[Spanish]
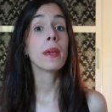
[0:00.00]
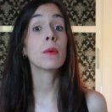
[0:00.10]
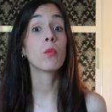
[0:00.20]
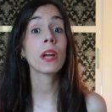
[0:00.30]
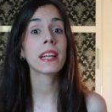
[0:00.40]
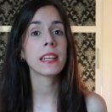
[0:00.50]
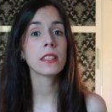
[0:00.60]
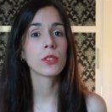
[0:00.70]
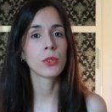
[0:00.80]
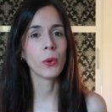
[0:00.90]
Y muy
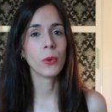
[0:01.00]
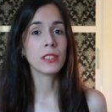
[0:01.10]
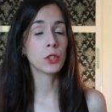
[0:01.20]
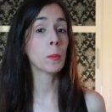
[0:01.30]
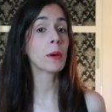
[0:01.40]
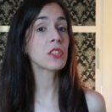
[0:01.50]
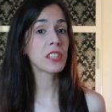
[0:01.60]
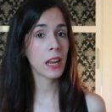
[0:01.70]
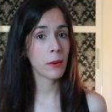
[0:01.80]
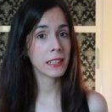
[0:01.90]
atento, si tu perro
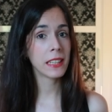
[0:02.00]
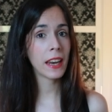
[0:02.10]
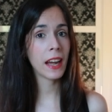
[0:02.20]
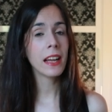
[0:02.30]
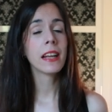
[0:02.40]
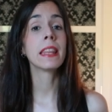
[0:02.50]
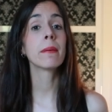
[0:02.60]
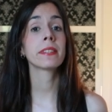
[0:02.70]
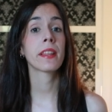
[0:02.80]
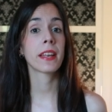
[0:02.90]
se levantara,
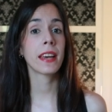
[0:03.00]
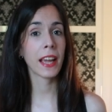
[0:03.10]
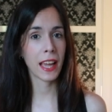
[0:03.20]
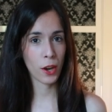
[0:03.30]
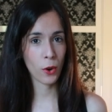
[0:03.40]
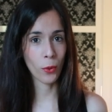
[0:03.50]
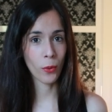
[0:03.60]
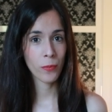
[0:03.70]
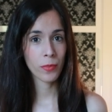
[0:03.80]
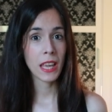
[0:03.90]
debes decirle que
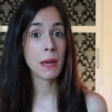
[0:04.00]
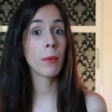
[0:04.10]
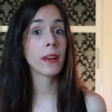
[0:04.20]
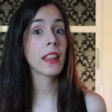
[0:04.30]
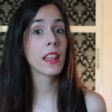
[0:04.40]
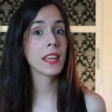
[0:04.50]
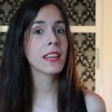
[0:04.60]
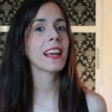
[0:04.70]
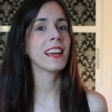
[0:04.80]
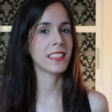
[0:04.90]
no y volver a
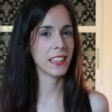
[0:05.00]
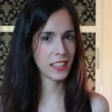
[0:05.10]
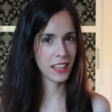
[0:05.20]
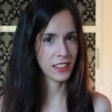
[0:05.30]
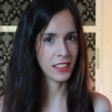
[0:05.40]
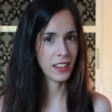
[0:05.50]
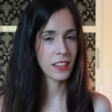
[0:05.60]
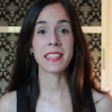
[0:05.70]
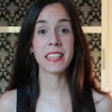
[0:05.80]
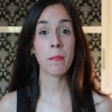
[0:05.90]
decir que se siente.
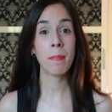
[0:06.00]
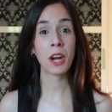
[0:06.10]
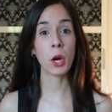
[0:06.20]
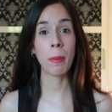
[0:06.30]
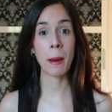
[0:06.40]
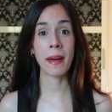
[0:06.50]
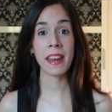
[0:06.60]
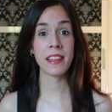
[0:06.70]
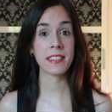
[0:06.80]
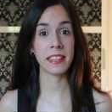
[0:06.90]
Si el perro
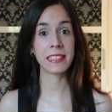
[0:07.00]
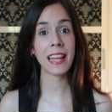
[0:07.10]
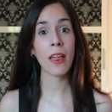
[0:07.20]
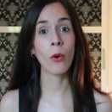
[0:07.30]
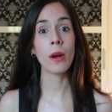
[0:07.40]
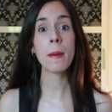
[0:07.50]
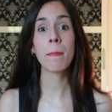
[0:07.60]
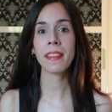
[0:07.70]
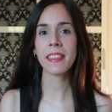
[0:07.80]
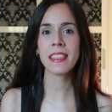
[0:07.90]
permanece sentado y
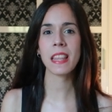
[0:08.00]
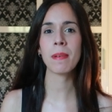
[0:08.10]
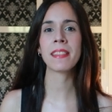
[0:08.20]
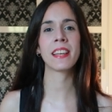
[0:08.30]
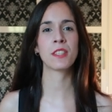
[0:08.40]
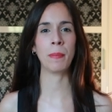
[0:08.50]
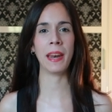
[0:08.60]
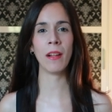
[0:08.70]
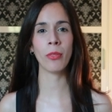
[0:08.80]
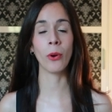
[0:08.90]
pacientemente
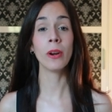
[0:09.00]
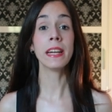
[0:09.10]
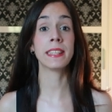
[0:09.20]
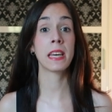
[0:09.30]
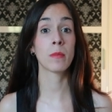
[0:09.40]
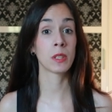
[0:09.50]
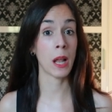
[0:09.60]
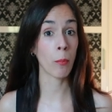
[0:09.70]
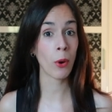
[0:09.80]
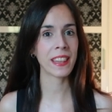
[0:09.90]
esperando y tenemos
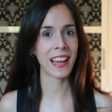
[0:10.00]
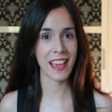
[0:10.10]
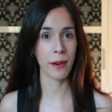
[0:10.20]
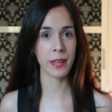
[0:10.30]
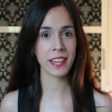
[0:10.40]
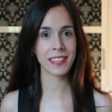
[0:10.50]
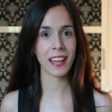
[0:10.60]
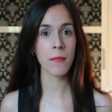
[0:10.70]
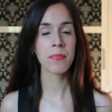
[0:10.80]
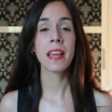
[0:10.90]
la puerta ya
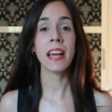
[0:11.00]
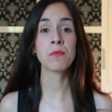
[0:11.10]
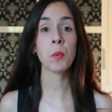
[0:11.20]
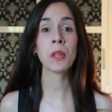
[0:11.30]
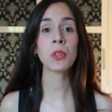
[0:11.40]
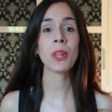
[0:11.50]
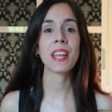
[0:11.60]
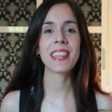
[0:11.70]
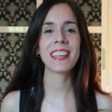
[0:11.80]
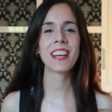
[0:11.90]
abierta, es momento de
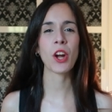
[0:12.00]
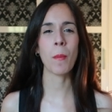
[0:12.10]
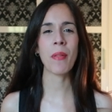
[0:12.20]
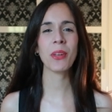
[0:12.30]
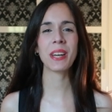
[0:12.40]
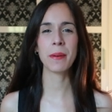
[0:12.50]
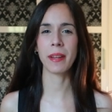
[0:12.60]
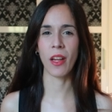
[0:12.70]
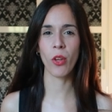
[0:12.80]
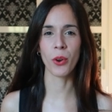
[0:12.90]
decirle el comando
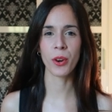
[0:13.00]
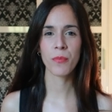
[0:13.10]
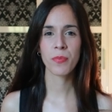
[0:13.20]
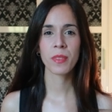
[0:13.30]
liberador